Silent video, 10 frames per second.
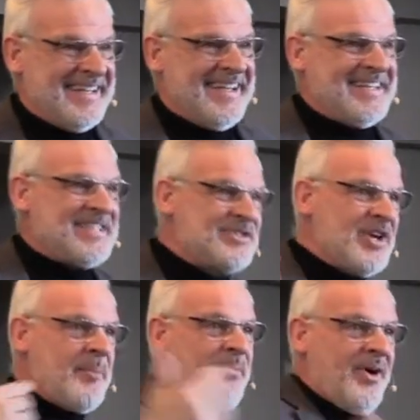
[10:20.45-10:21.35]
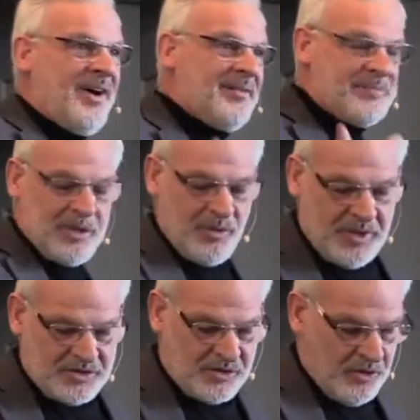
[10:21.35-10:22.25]
Et Jésus n'a pas mis de
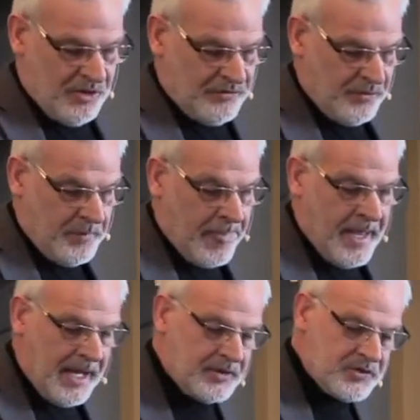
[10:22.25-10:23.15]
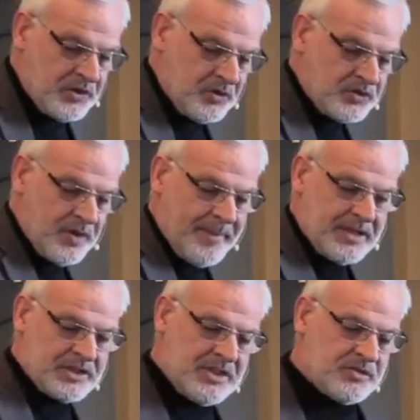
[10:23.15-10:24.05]
l'huile sur le feu. Ensuite, non
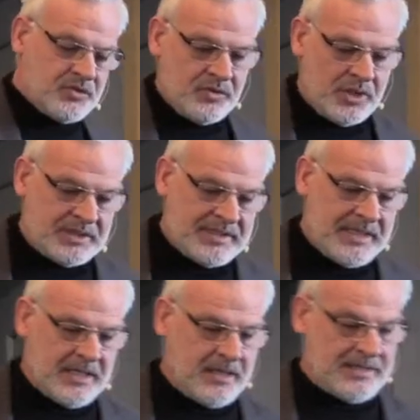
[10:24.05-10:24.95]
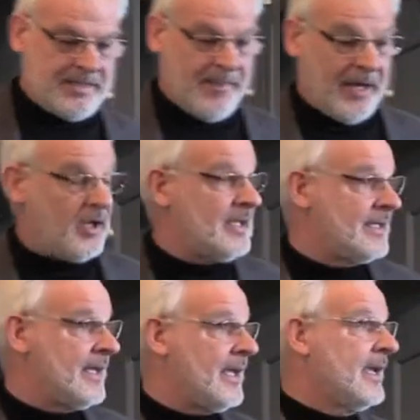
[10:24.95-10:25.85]
seulement Jésus a dit que ses paroles
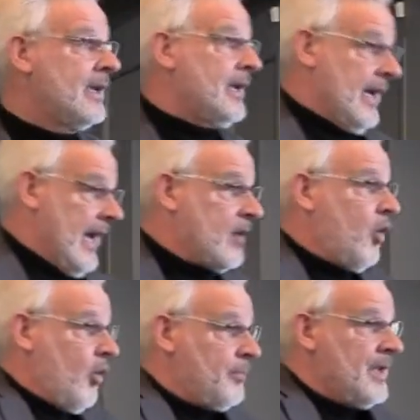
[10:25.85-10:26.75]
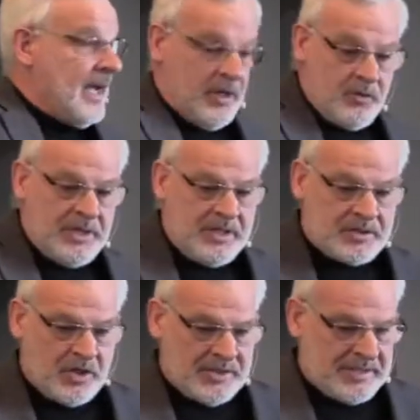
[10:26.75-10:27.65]
étaient accomplies en lui,
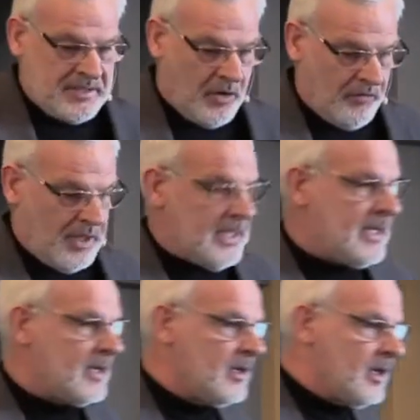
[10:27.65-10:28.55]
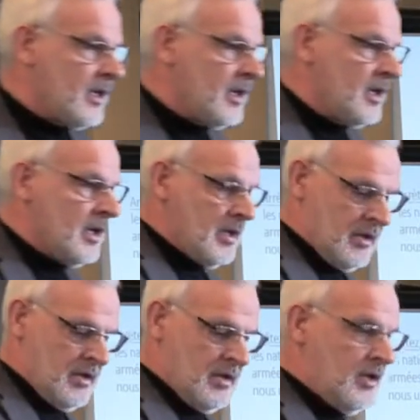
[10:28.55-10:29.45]
ce que dit, on va lire le,
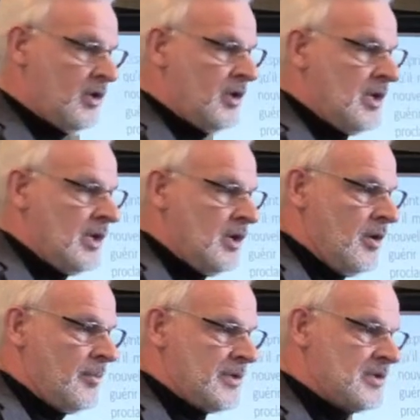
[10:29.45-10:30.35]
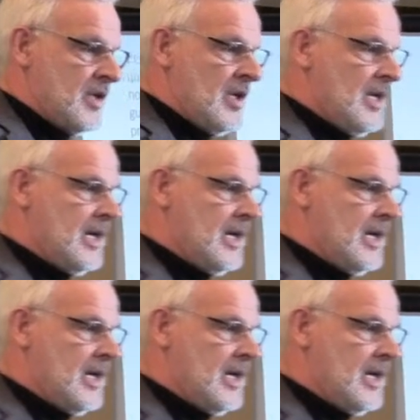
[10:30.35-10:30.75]
le, ce que